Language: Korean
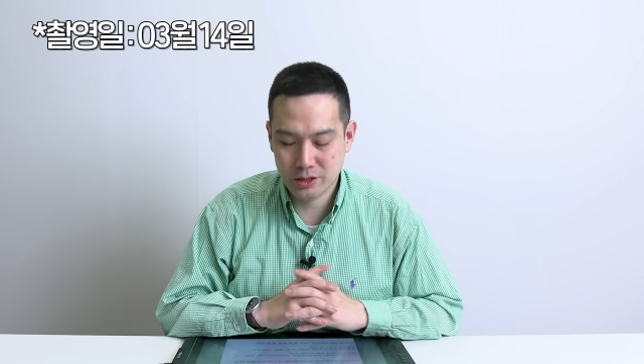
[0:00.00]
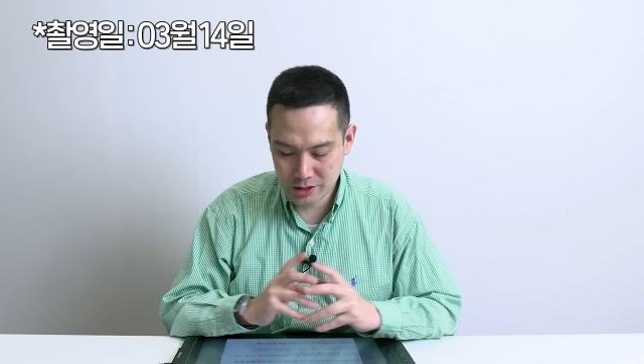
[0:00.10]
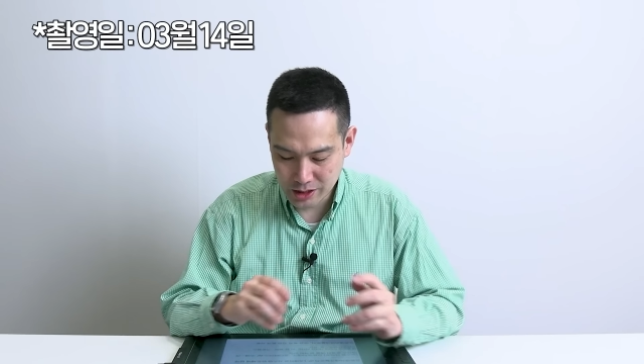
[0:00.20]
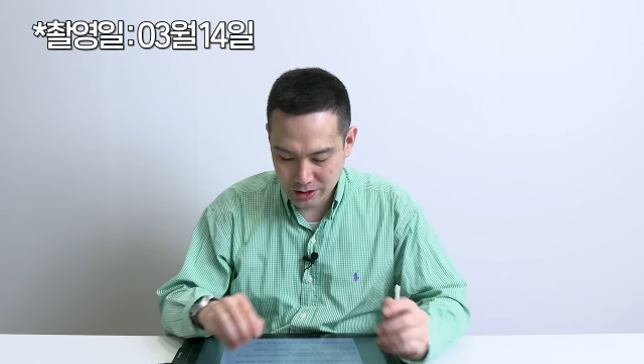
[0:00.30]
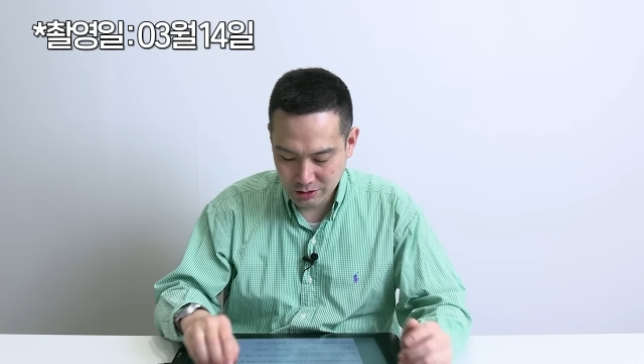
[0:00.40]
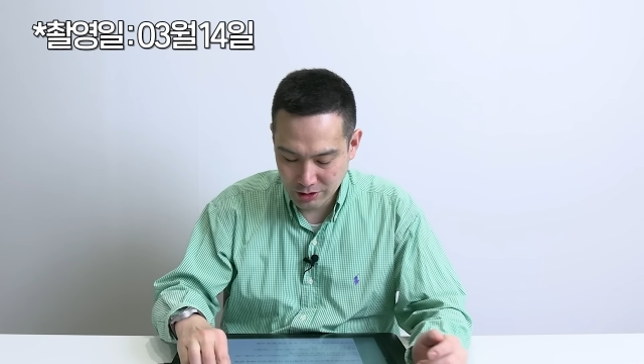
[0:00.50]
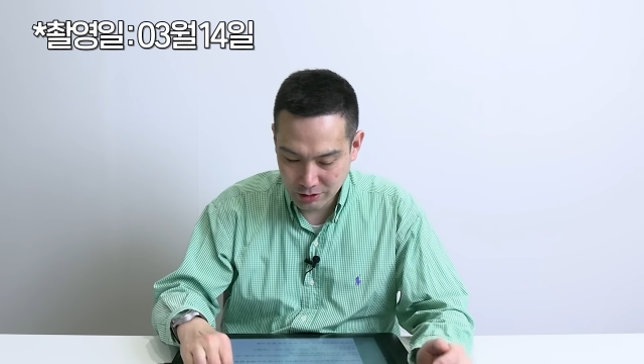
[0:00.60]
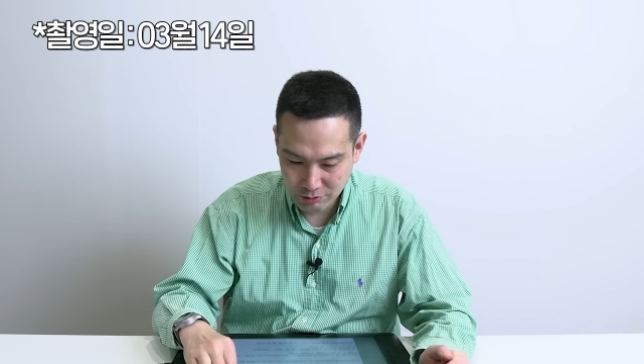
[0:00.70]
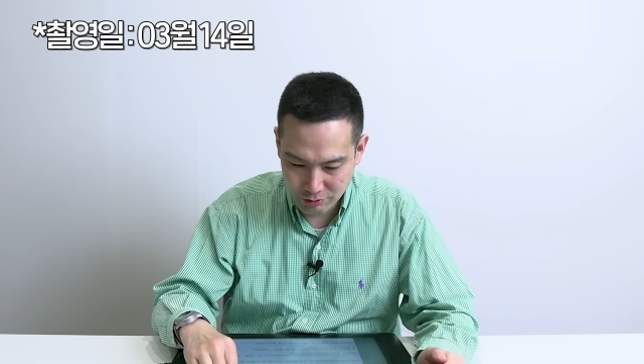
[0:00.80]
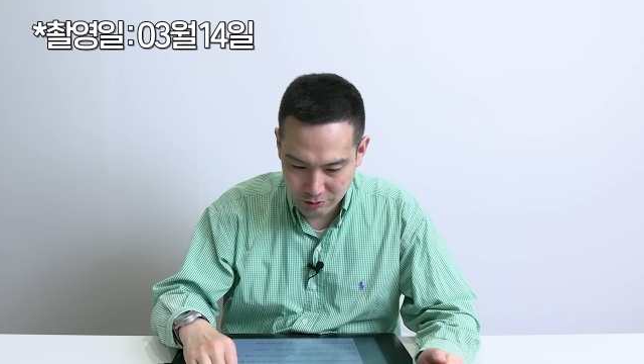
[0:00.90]
네, 장
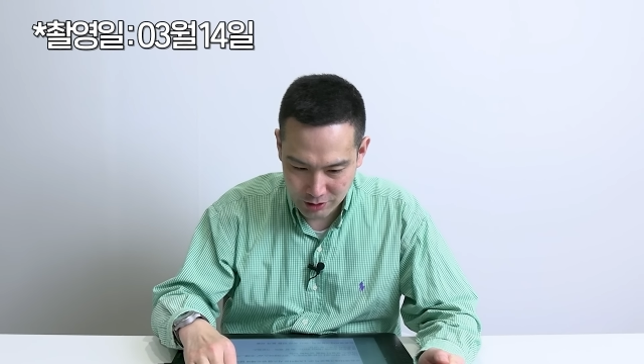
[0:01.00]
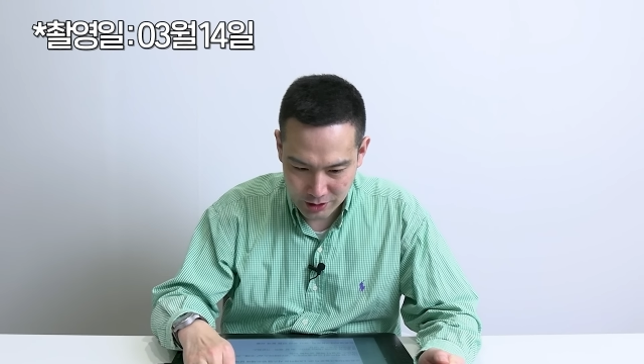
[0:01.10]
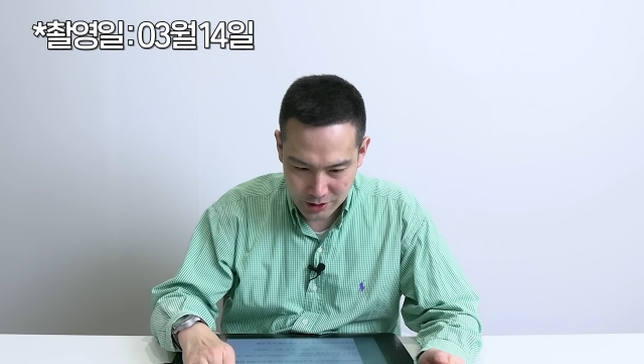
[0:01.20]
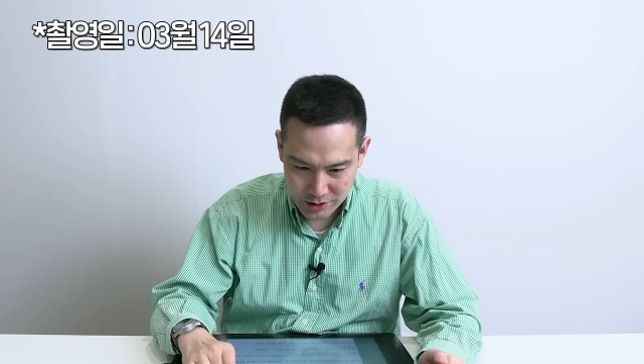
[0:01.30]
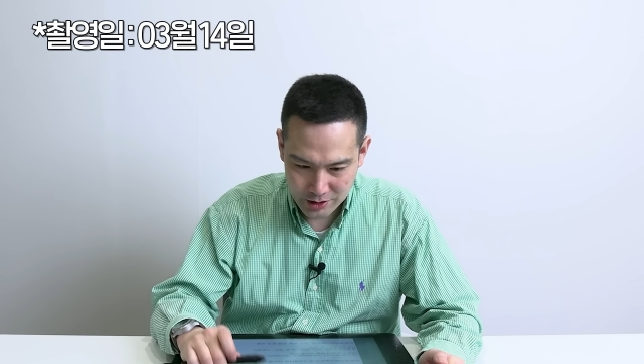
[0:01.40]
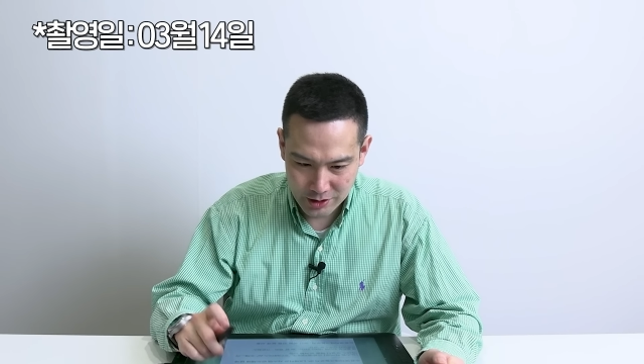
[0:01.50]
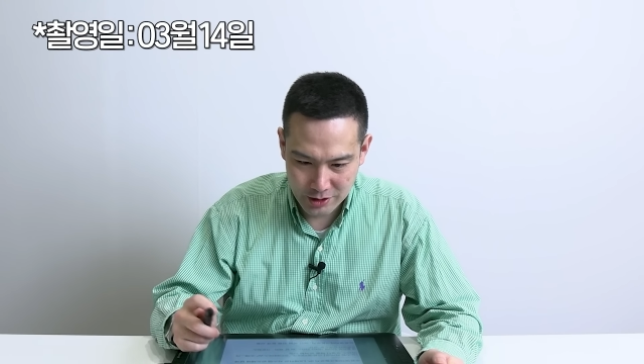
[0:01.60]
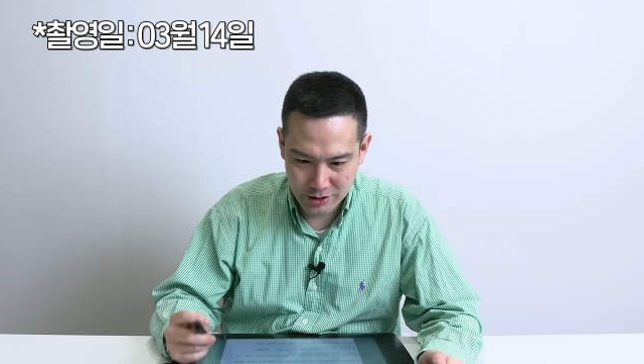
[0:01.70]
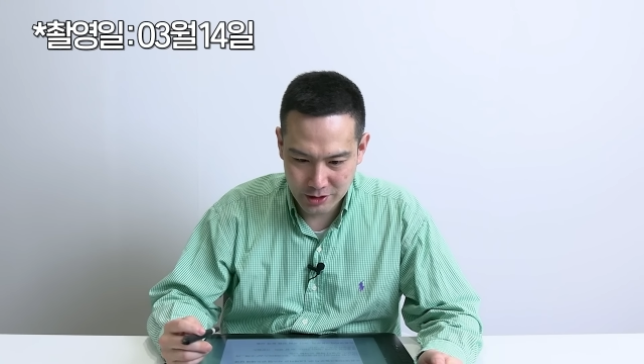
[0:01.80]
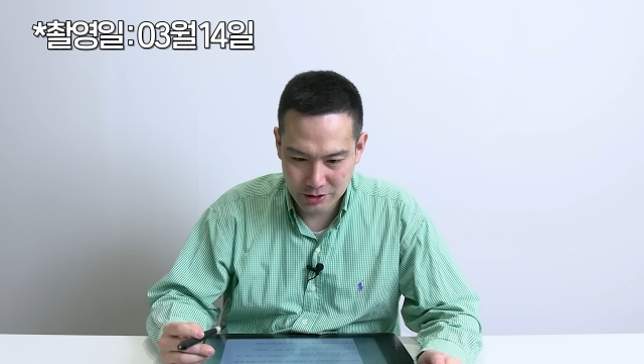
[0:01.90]
끝나고 네,